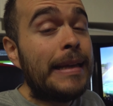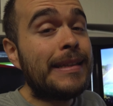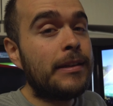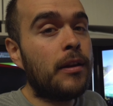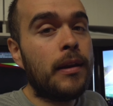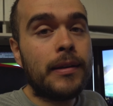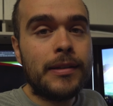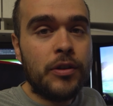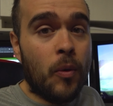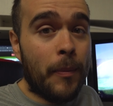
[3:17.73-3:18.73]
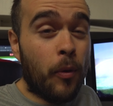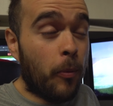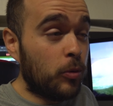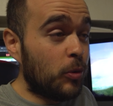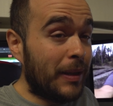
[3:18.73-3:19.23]
Si tu as des questions à
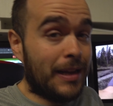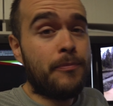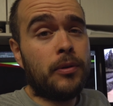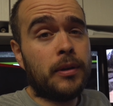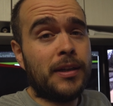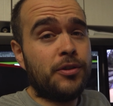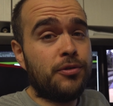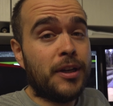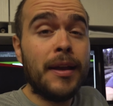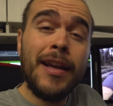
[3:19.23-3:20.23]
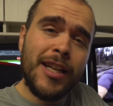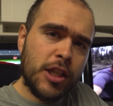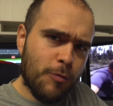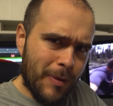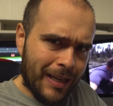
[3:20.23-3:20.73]
propos de n'importe quel sujet,
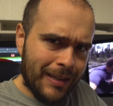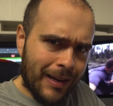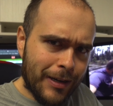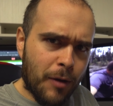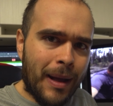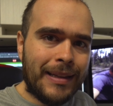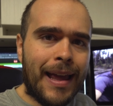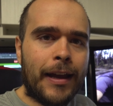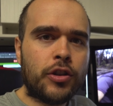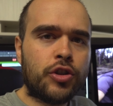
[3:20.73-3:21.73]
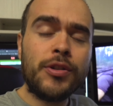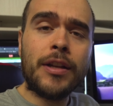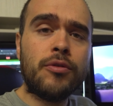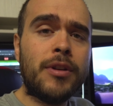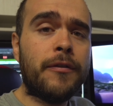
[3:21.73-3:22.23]
tu peux m'écrire dans les commentaires juste
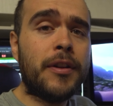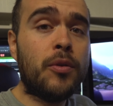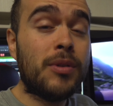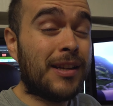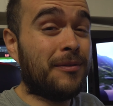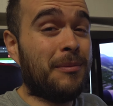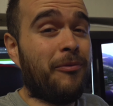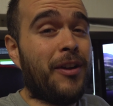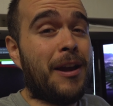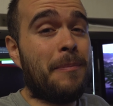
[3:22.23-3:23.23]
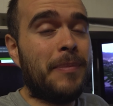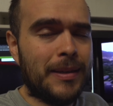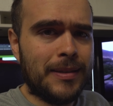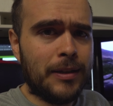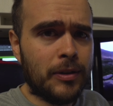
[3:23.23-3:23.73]
en dessous de la vidéo. Ça va me faire
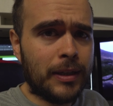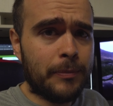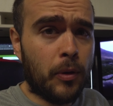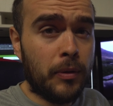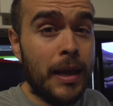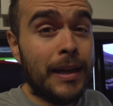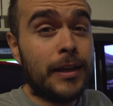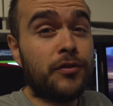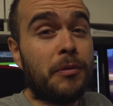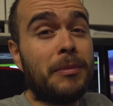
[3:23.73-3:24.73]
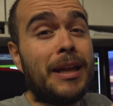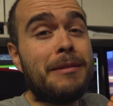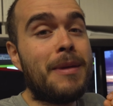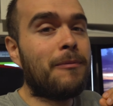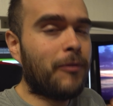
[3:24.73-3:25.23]
plaisir de te répondre et je vais
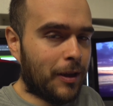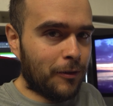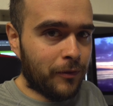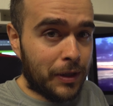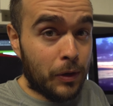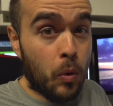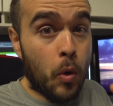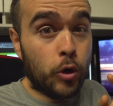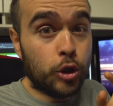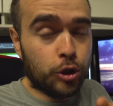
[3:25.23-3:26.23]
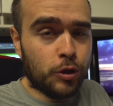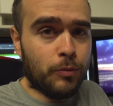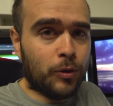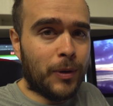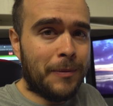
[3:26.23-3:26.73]
peut-être même faire une vidéo juste
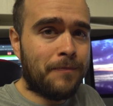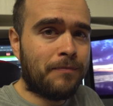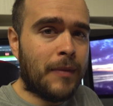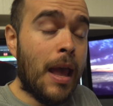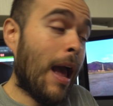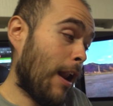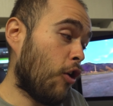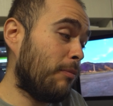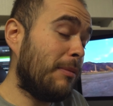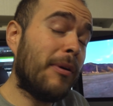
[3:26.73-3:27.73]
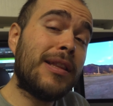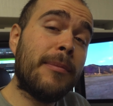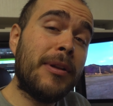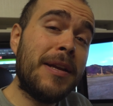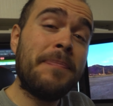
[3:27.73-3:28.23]
pour toi. Alors oublie pas de
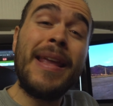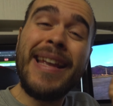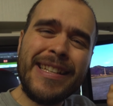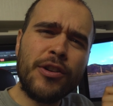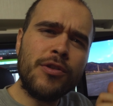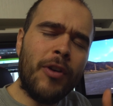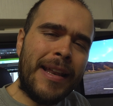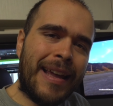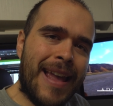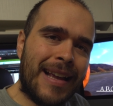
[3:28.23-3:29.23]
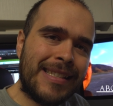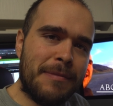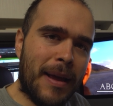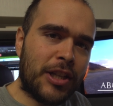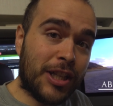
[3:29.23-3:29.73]
t'abonner. Et ce que tu vois en arrière, c'est
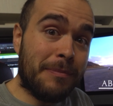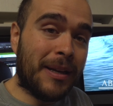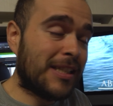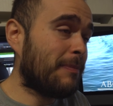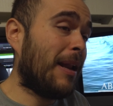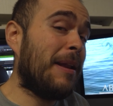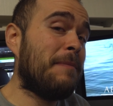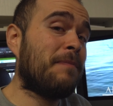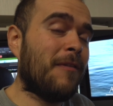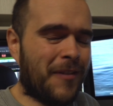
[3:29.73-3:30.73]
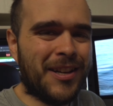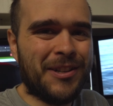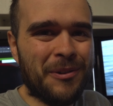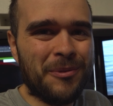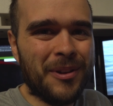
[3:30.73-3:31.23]
ma chaîne principale. Viens
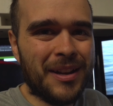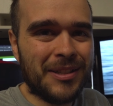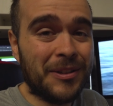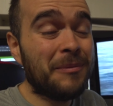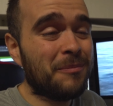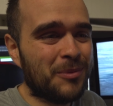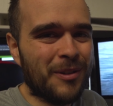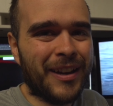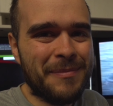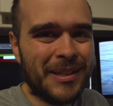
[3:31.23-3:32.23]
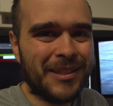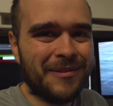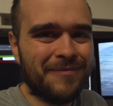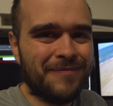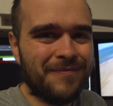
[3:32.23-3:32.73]
jeter un coup d'œil à ça. Tu devrais aimer ça.
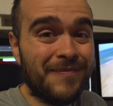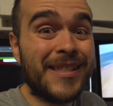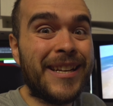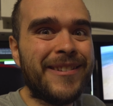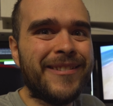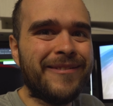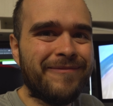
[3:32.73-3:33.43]
Salut!